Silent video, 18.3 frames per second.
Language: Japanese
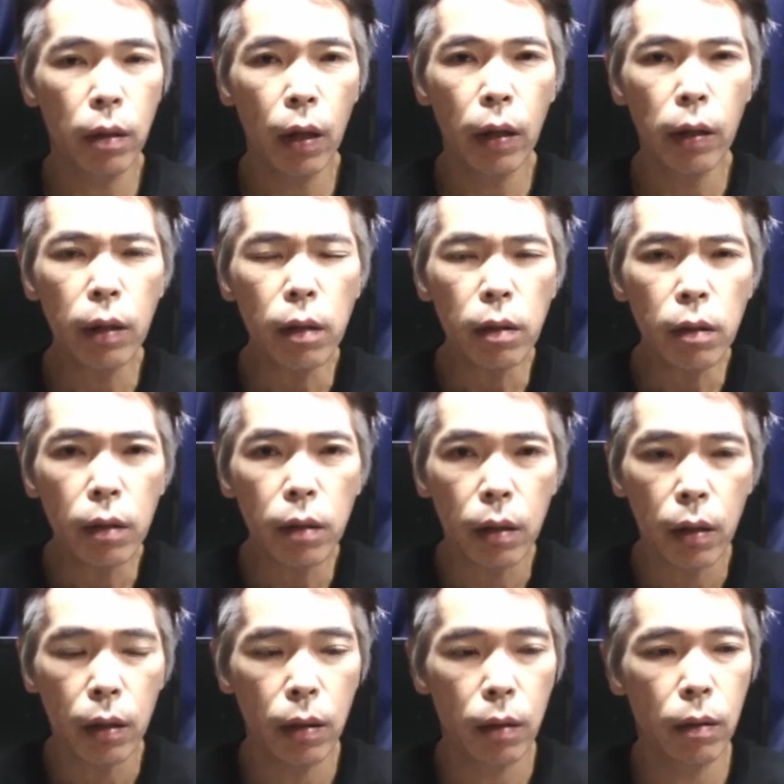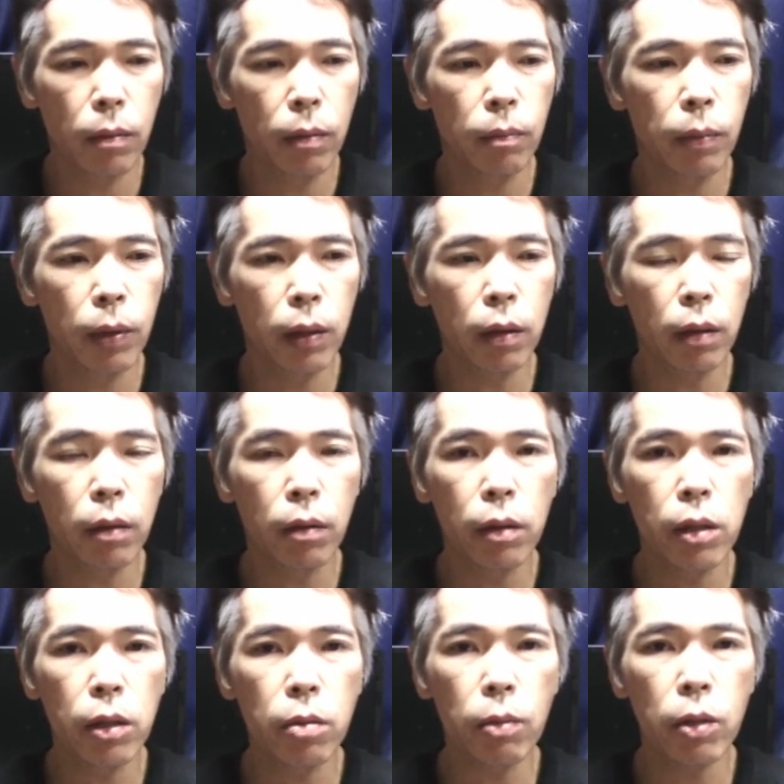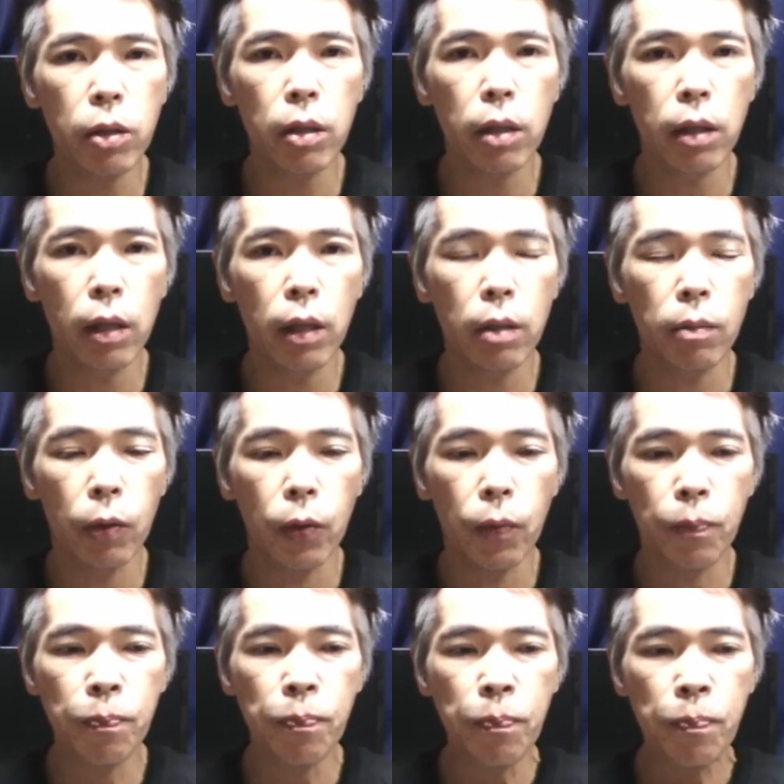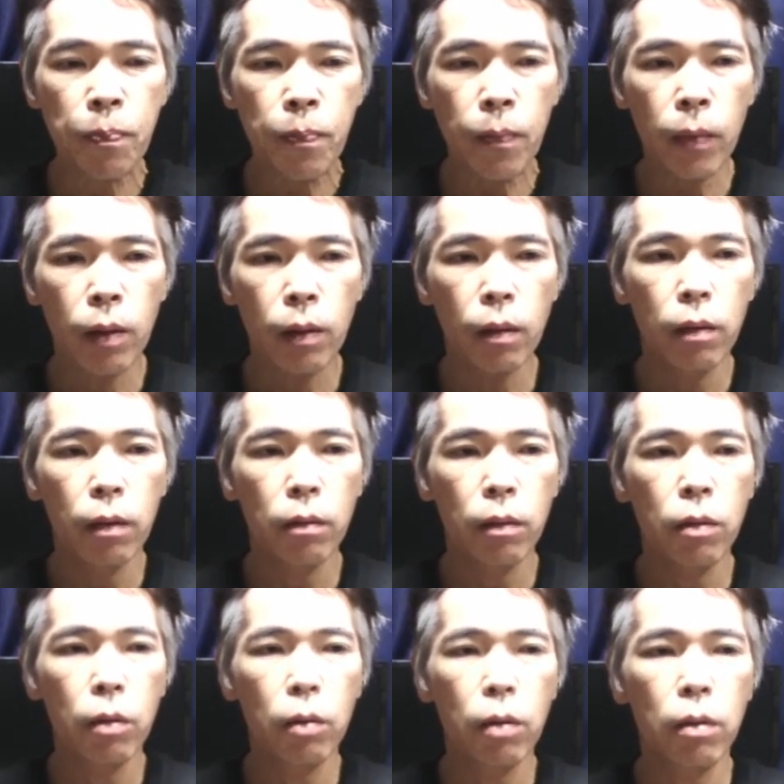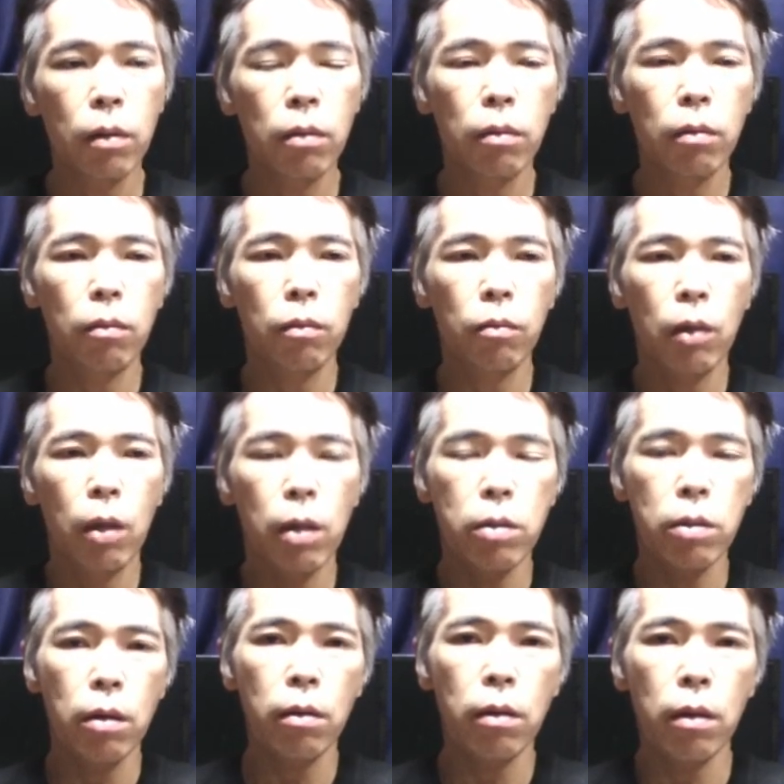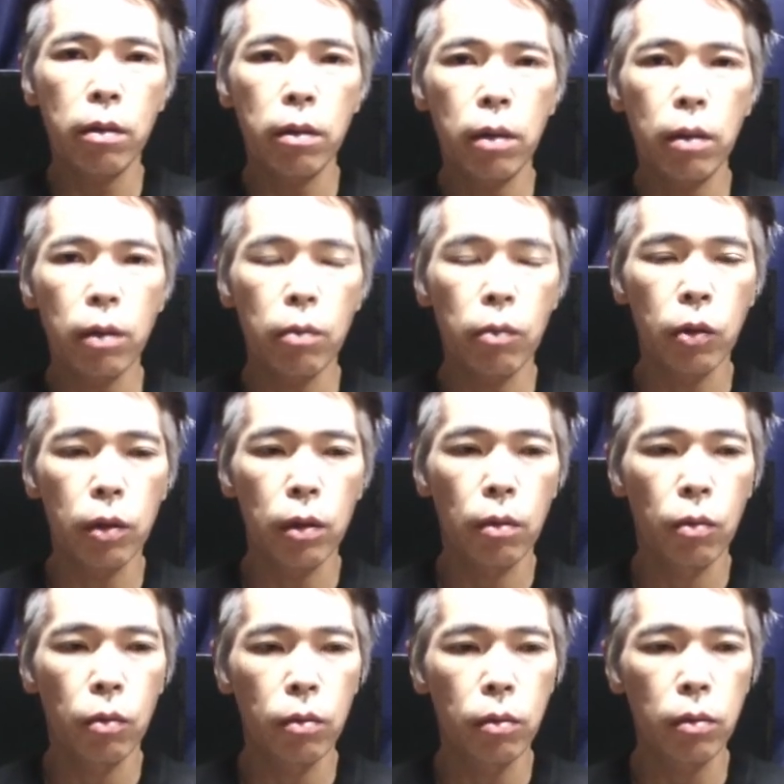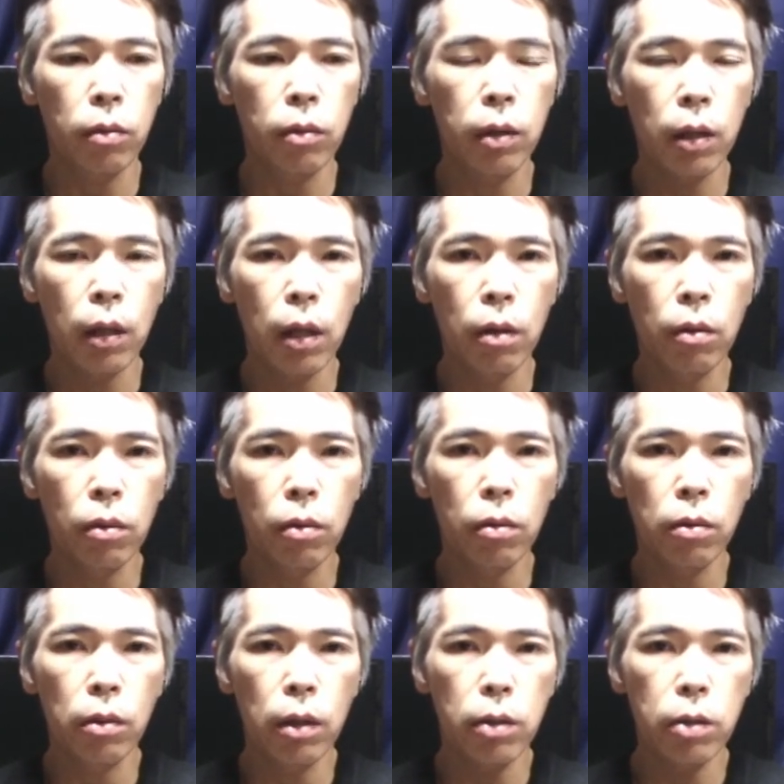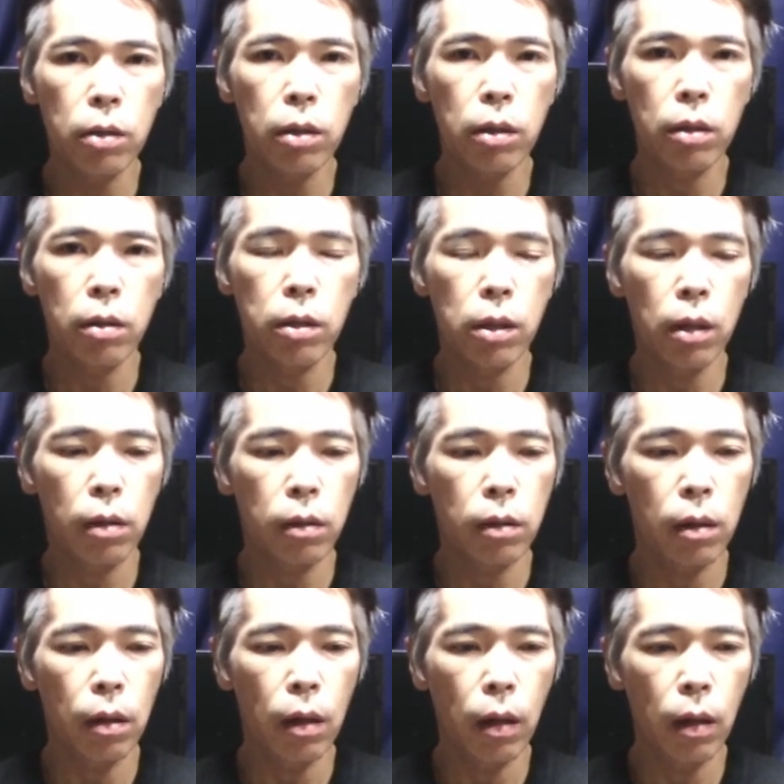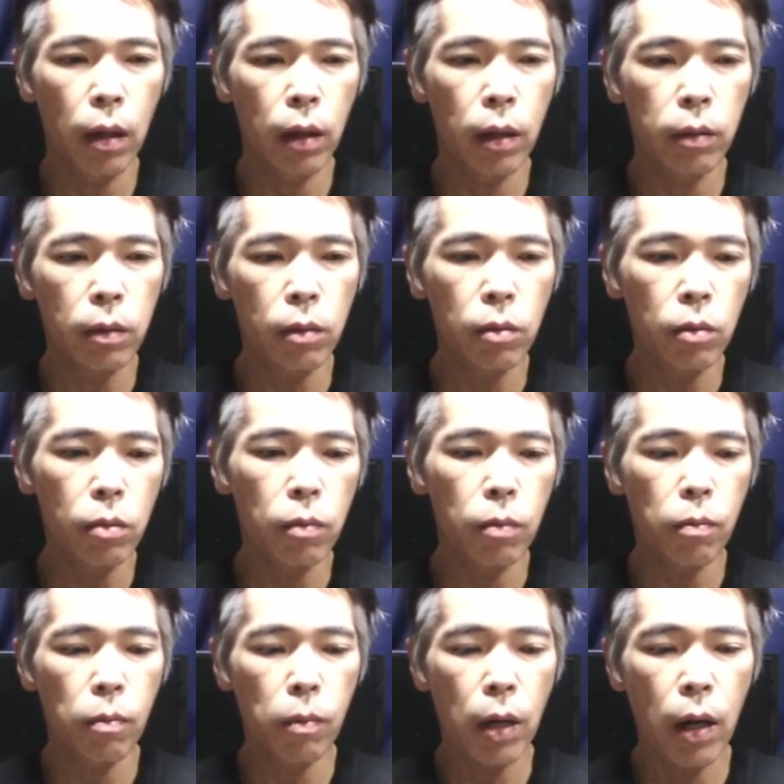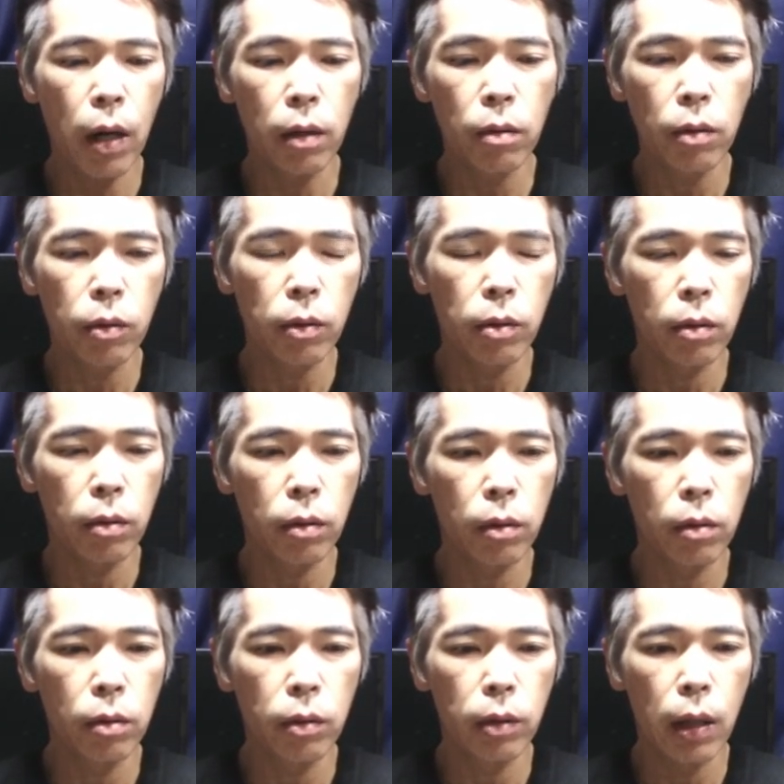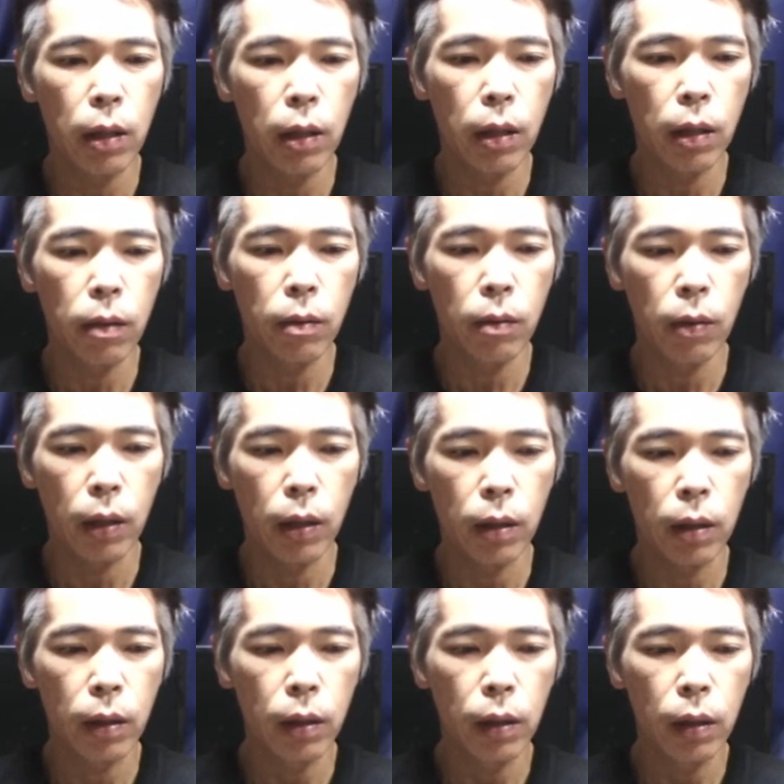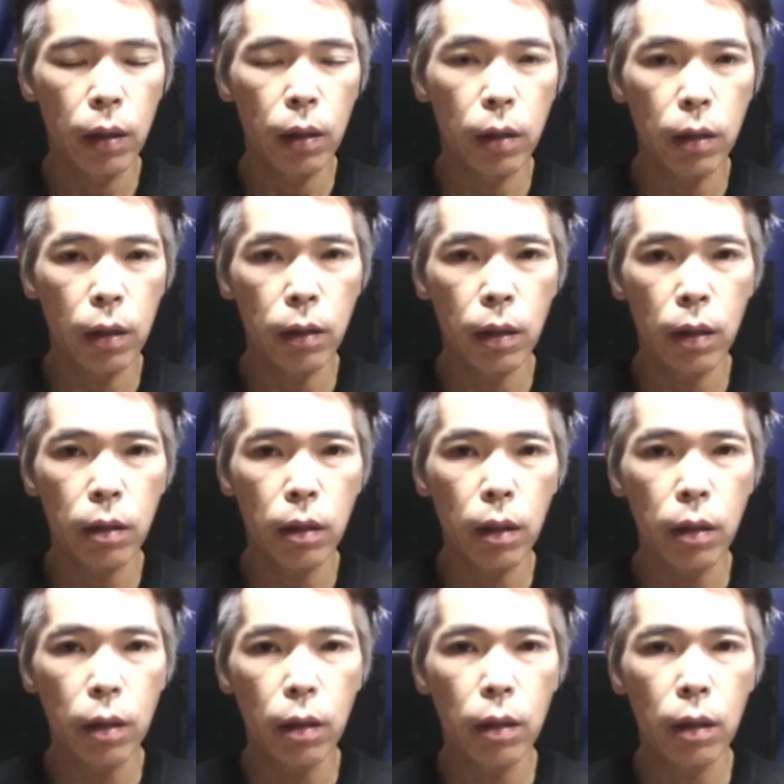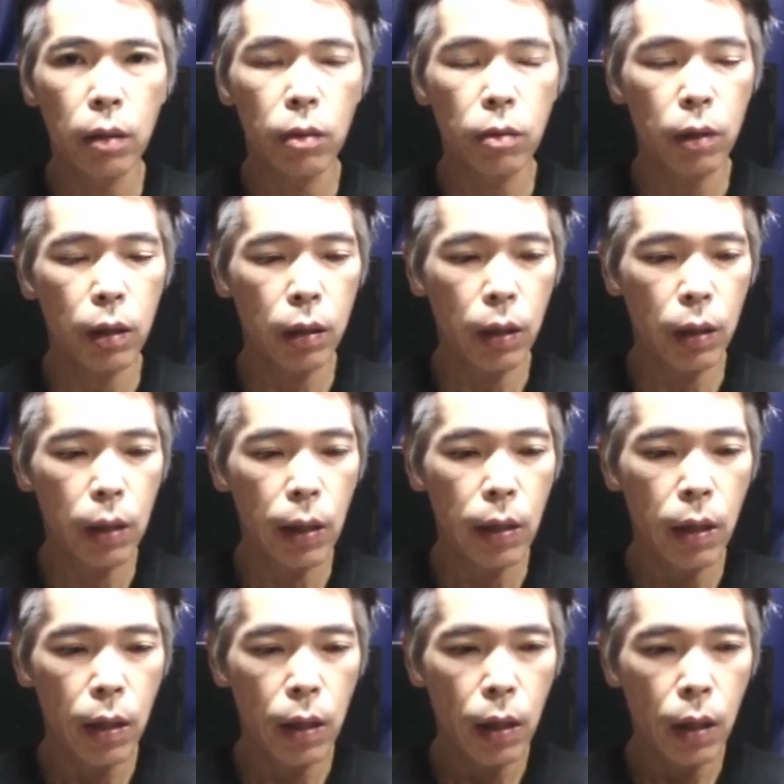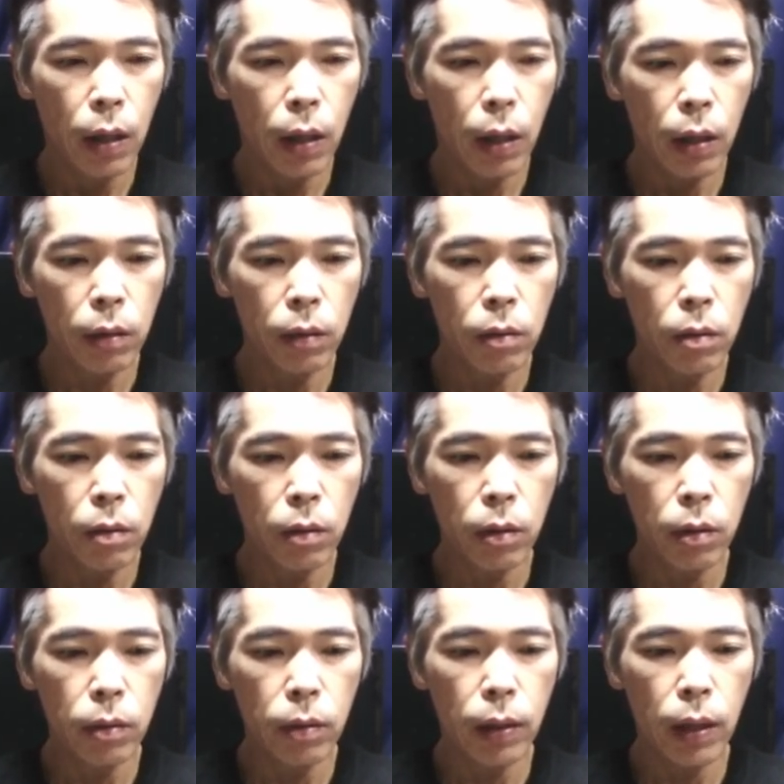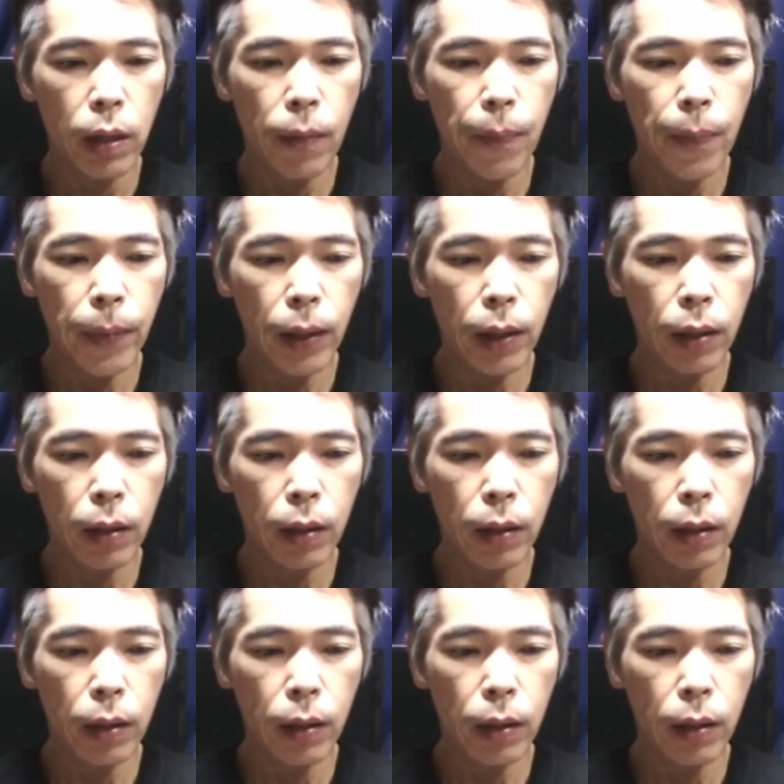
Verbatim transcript: あれってびっくりしましたねあれもんでまさかなと思ったら本当に顔出しじゃああの過去の動画は一体何だったんだろうってただあの頃は、